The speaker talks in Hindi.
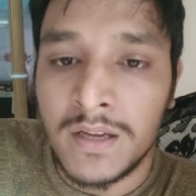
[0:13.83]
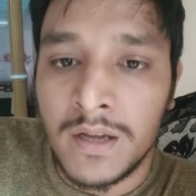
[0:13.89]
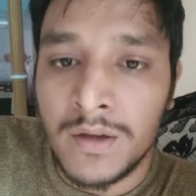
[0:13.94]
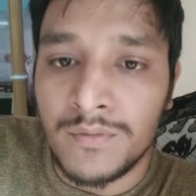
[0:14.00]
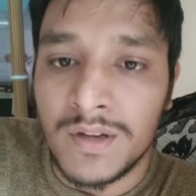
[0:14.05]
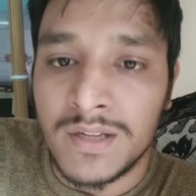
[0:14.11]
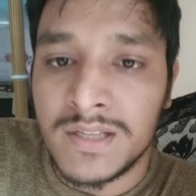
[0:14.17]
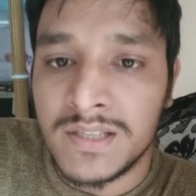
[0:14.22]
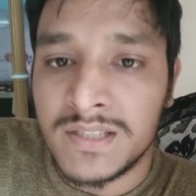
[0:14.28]

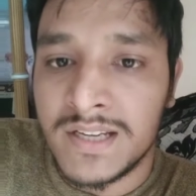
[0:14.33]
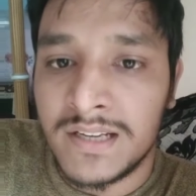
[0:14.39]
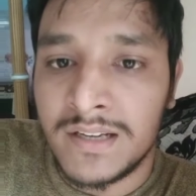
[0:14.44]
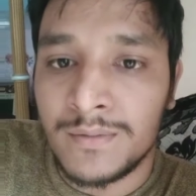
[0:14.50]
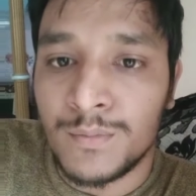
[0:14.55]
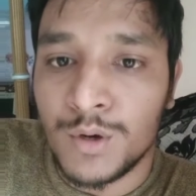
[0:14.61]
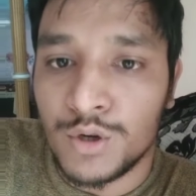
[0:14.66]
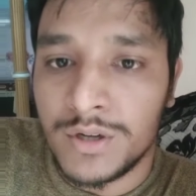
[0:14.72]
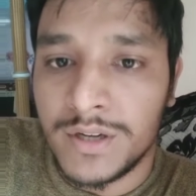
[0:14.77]
वैसे चैनल
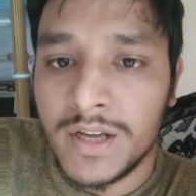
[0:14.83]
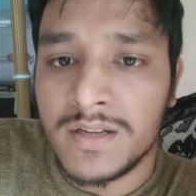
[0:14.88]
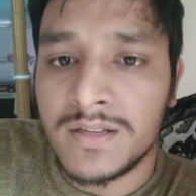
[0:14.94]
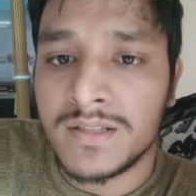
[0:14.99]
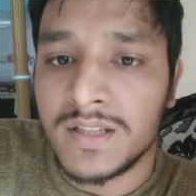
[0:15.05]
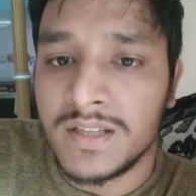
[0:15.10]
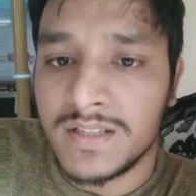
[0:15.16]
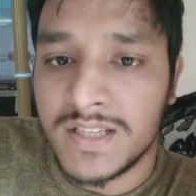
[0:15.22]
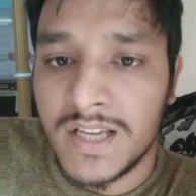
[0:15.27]
मोनेटाइज
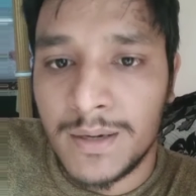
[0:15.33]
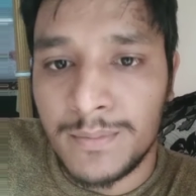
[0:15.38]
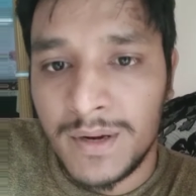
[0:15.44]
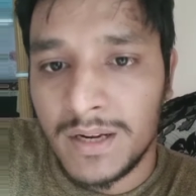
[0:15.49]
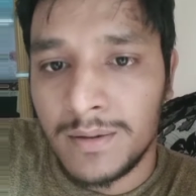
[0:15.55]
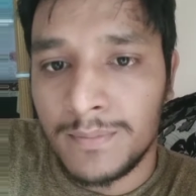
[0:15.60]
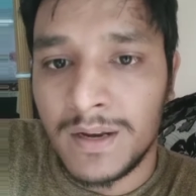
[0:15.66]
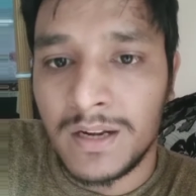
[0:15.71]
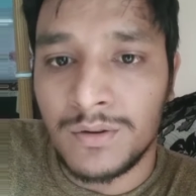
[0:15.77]
तीन चार
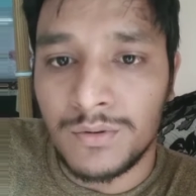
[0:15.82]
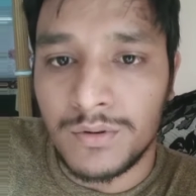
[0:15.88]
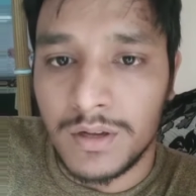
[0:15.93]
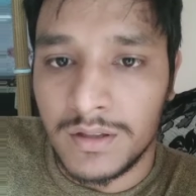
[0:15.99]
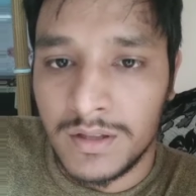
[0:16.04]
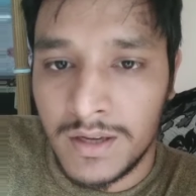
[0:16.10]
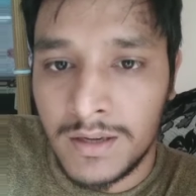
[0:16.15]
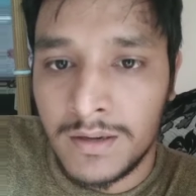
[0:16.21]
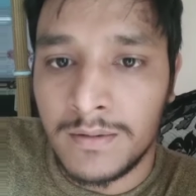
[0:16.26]
महीने पहले हो गया
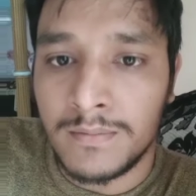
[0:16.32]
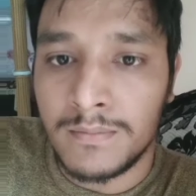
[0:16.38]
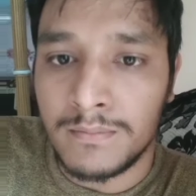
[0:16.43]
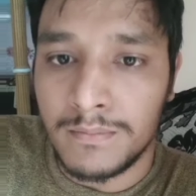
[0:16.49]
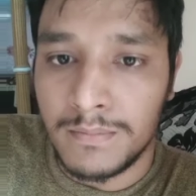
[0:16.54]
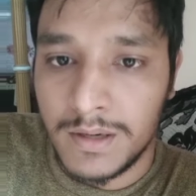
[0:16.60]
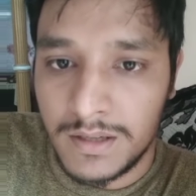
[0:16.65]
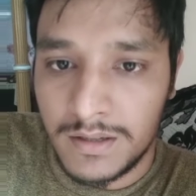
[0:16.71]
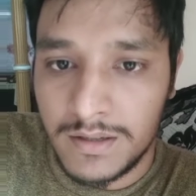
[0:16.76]
था
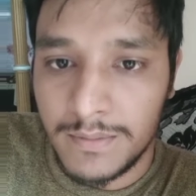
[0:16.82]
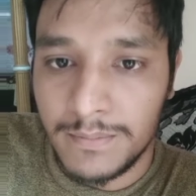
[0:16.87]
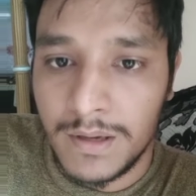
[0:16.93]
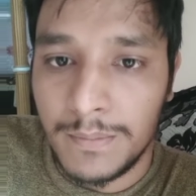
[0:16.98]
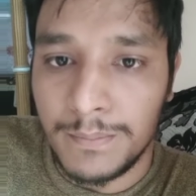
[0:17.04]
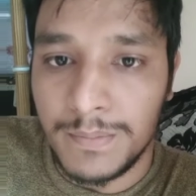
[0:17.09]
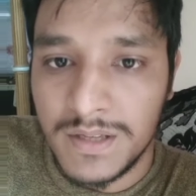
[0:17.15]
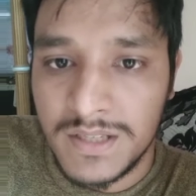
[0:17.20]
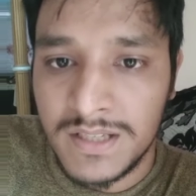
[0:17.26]
बट
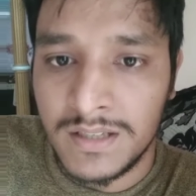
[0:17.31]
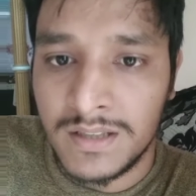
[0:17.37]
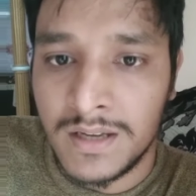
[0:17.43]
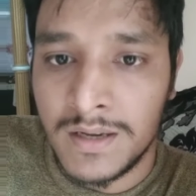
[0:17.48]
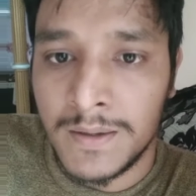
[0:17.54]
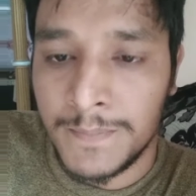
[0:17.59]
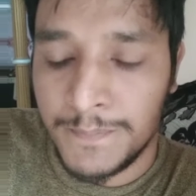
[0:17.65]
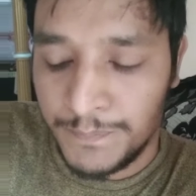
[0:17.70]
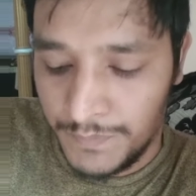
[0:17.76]
मैं बिजी था
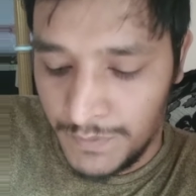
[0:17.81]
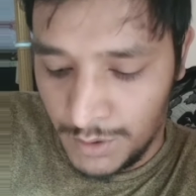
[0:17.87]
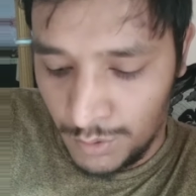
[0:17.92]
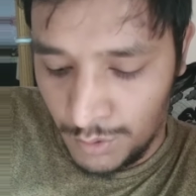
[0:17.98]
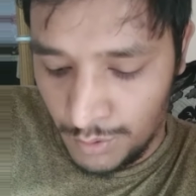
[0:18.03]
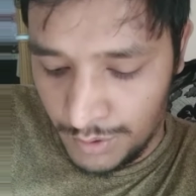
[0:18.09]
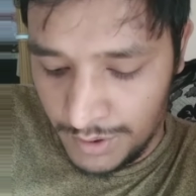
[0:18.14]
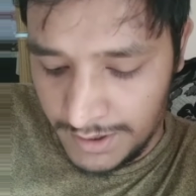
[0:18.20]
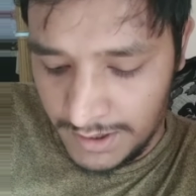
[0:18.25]

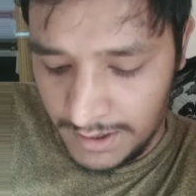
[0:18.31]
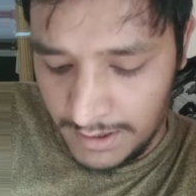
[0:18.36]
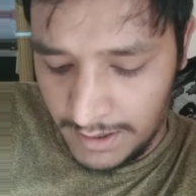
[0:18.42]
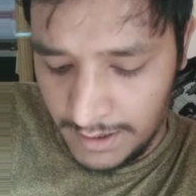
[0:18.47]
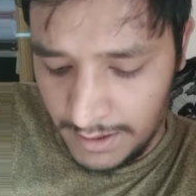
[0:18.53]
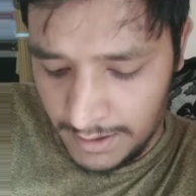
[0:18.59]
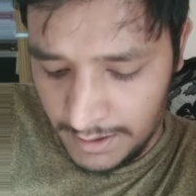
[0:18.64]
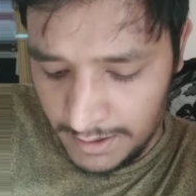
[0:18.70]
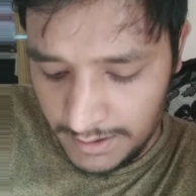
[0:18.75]
तो
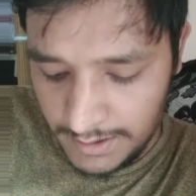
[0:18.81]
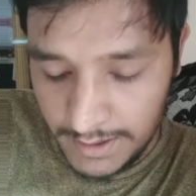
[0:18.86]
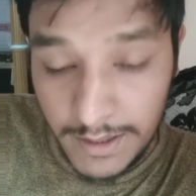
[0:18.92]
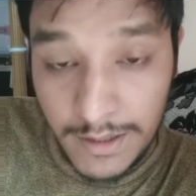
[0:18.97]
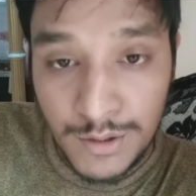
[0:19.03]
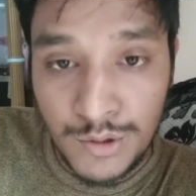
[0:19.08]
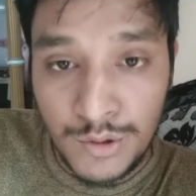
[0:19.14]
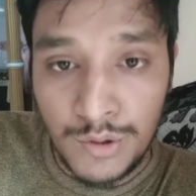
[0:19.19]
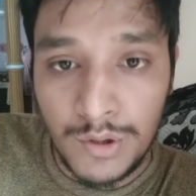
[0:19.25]
इसलिए ये
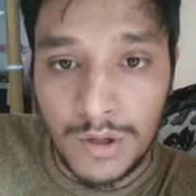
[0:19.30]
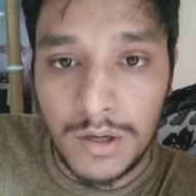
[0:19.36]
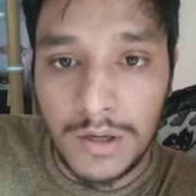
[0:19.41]
जो